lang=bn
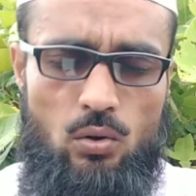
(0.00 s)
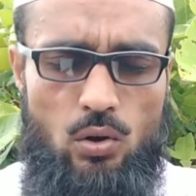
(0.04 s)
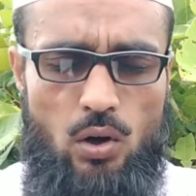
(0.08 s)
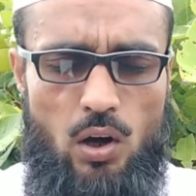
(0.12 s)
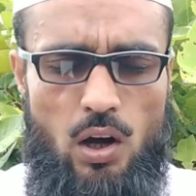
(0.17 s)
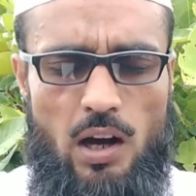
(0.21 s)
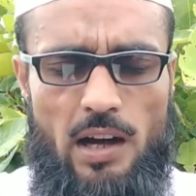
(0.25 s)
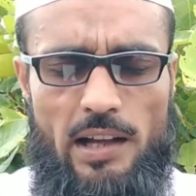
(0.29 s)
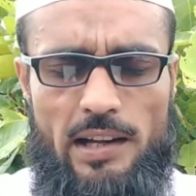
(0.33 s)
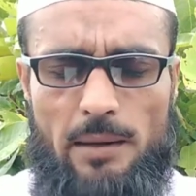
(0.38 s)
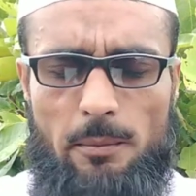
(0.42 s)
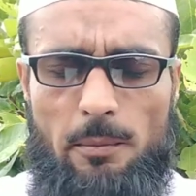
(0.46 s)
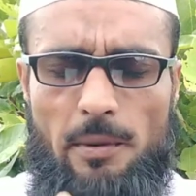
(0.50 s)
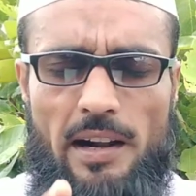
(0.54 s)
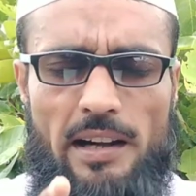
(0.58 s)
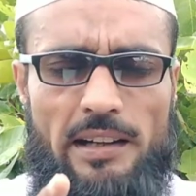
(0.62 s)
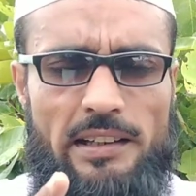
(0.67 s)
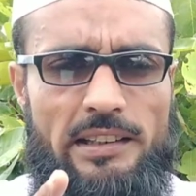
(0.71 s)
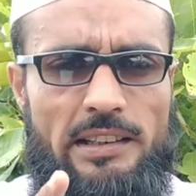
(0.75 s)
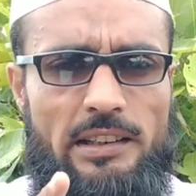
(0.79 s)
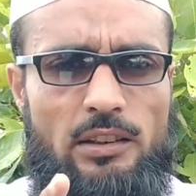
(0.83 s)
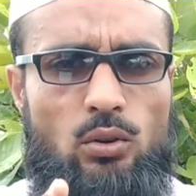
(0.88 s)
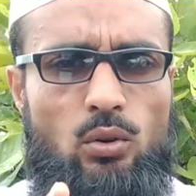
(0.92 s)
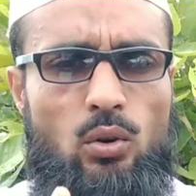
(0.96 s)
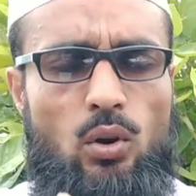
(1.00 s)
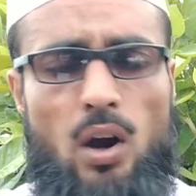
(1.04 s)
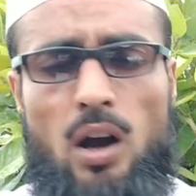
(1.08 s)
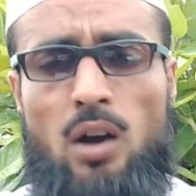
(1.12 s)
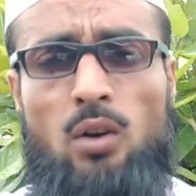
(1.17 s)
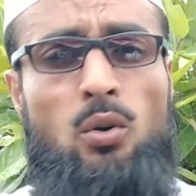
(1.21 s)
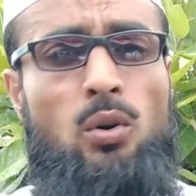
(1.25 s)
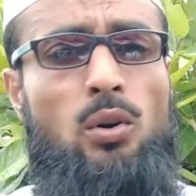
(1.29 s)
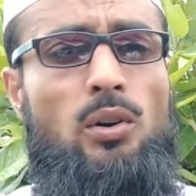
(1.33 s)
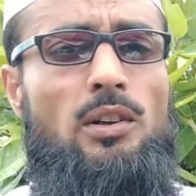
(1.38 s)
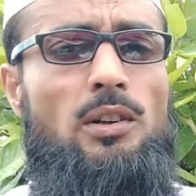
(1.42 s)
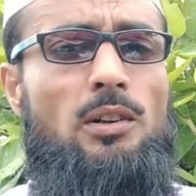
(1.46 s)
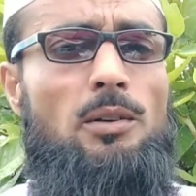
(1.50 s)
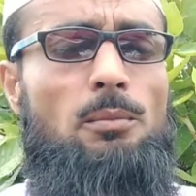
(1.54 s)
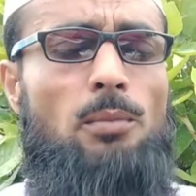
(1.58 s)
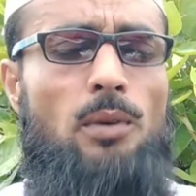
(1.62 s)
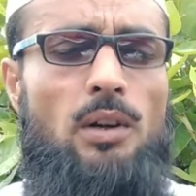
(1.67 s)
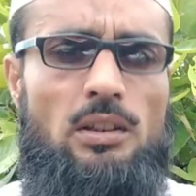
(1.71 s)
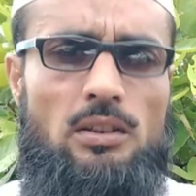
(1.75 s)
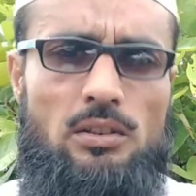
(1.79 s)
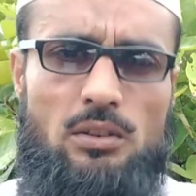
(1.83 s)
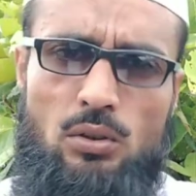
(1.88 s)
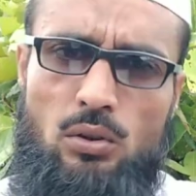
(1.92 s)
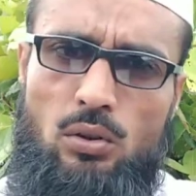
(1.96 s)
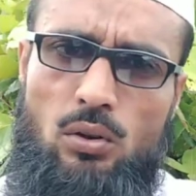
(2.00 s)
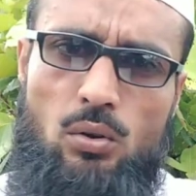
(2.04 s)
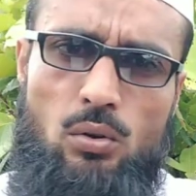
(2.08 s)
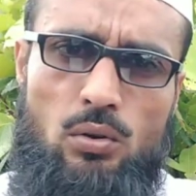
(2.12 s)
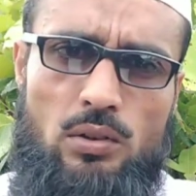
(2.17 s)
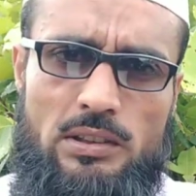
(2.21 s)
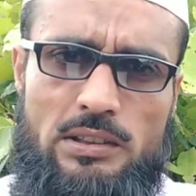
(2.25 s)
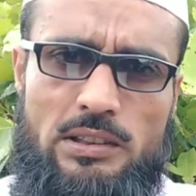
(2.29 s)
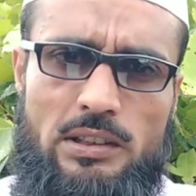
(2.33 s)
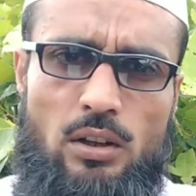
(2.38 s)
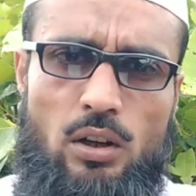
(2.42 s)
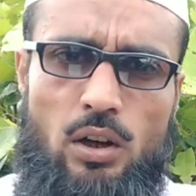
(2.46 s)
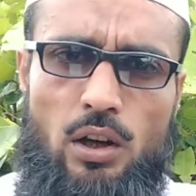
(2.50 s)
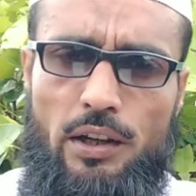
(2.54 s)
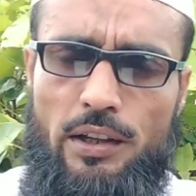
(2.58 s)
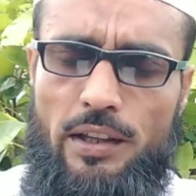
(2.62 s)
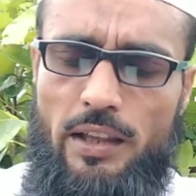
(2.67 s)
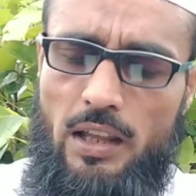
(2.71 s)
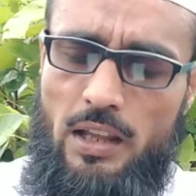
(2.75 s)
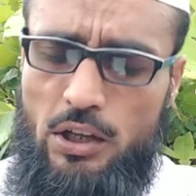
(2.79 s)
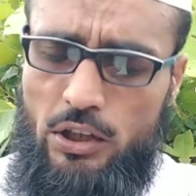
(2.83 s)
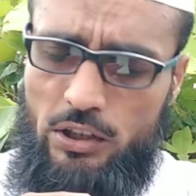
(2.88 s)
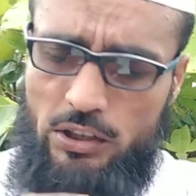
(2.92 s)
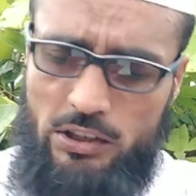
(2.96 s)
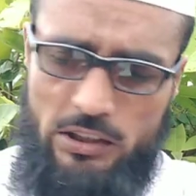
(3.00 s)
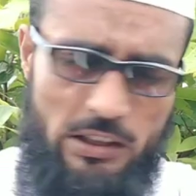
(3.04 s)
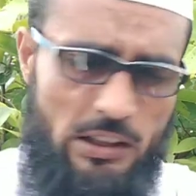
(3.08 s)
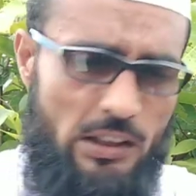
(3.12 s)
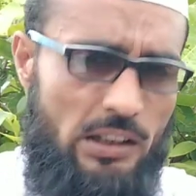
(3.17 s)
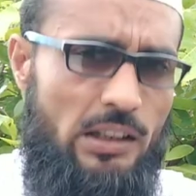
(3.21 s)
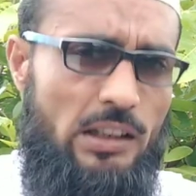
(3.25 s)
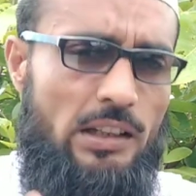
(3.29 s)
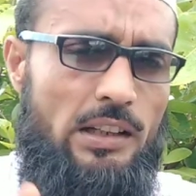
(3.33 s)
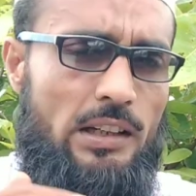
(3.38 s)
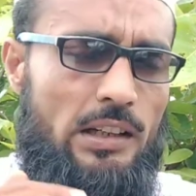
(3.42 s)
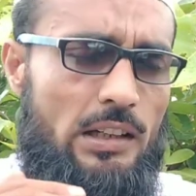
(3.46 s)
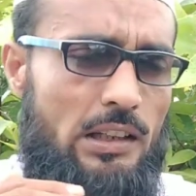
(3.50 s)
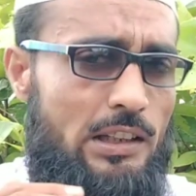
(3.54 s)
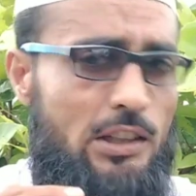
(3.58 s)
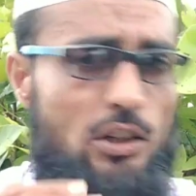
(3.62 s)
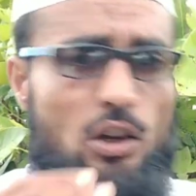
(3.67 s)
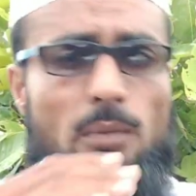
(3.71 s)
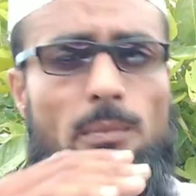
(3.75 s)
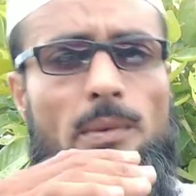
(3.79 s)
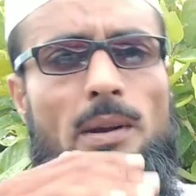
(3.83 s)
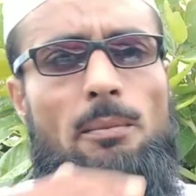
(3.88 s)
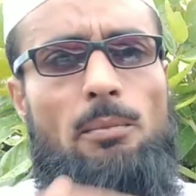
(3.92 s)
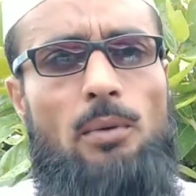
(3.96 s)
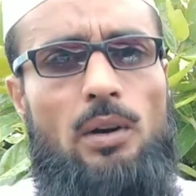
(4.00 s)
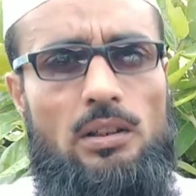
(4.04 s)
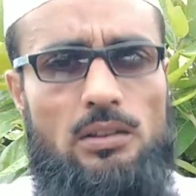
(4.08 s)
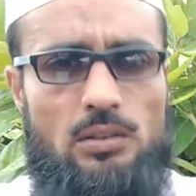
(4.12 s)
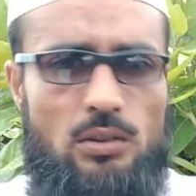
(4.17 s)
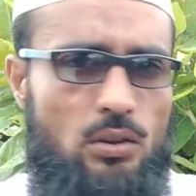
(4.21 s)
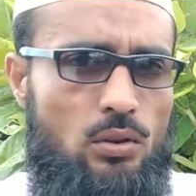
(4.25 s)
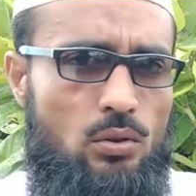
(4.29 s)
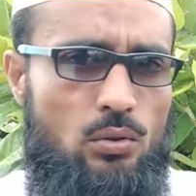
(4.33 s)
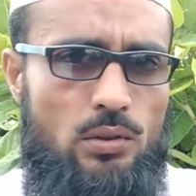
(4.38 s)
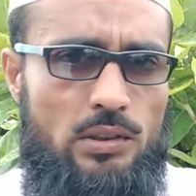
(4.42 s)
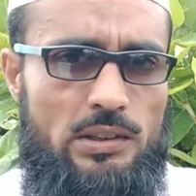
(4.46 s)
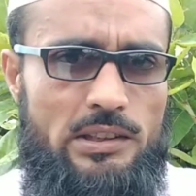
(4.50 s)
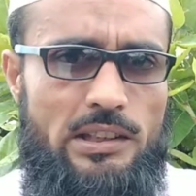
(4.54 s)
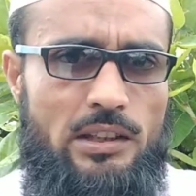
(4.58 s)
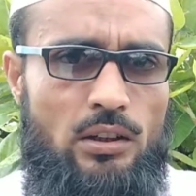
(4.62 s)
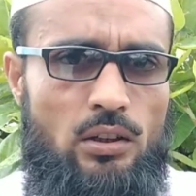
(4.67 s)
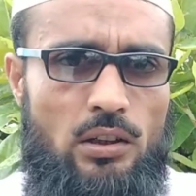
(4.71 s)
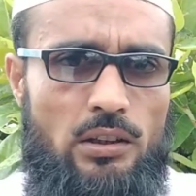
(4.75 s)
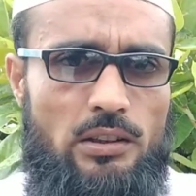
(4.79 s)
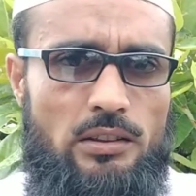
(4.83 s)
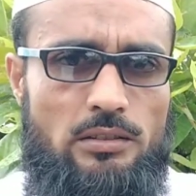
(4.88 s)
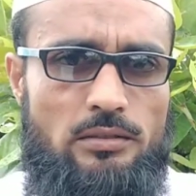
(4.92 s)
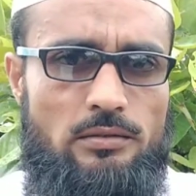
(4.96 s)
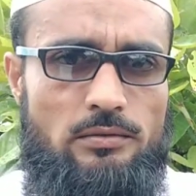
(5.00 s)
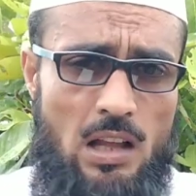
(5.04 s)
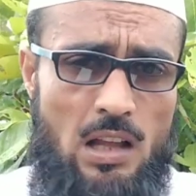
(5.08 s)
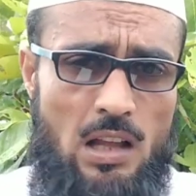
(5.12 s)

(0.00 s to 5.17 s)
ঘর বাড়ি কখন বন্ধ করতে হয় কি নিয়মে বন্ধ করতে হয়